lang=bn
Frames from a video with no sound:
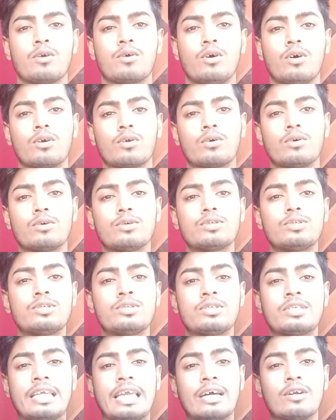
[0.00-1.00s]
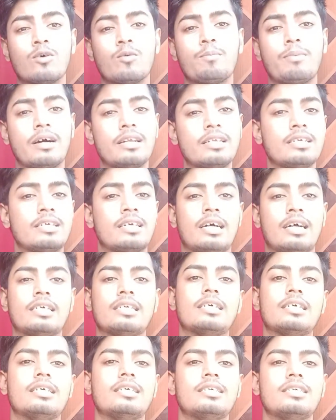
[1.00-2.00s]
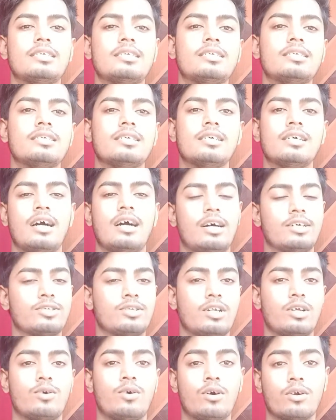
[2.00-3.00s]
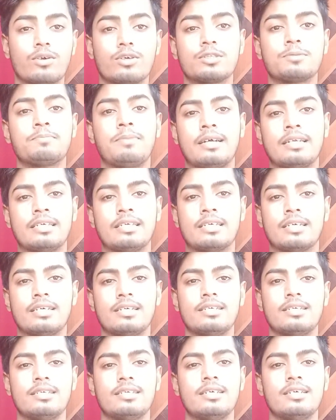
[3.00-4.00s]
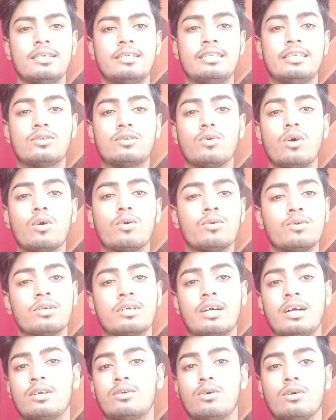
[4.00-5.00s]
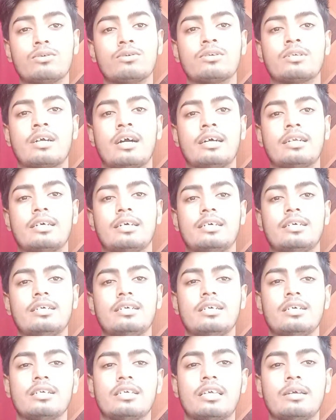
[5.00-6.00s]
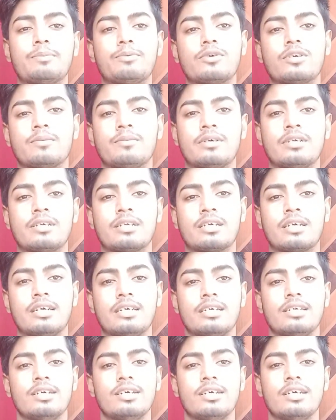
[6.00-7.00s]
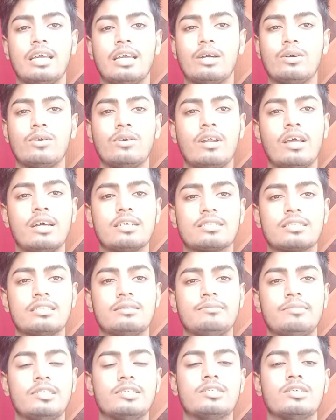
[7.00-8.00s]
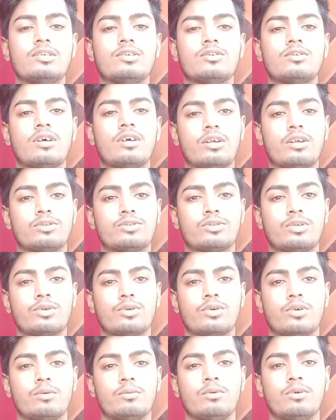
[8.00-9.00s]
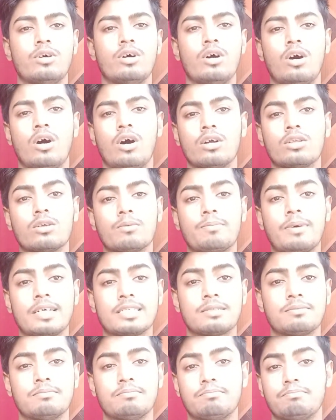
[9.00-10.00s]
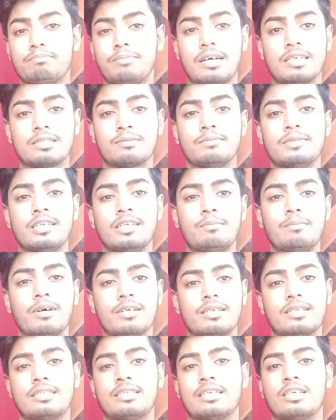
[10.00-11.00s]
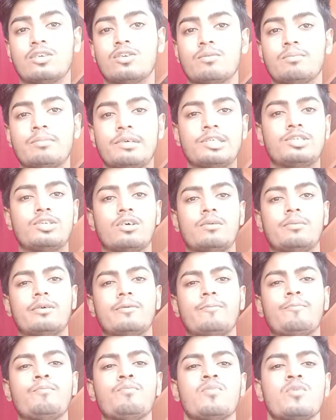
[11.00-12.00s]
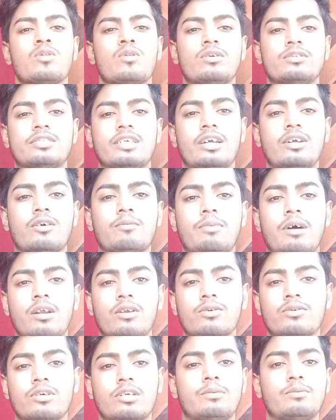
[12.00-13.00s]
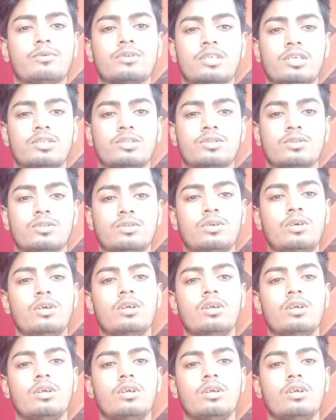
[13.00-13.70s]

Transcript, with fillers: খরগোশ কেন পানি খায় না আসলে খরগোশ পানি খায় ঠিক কখন খায় কখন খায় না কি পরিমাণ খায় এগুলো নিয়ে আজকে বিস্তারিত আলোচনা করব হয়তো পাঁচ পাঁচ মিনিট বা তার থেকে একটু বেশি হবে তো যাই হোক ভালো করে বোঝার জন্য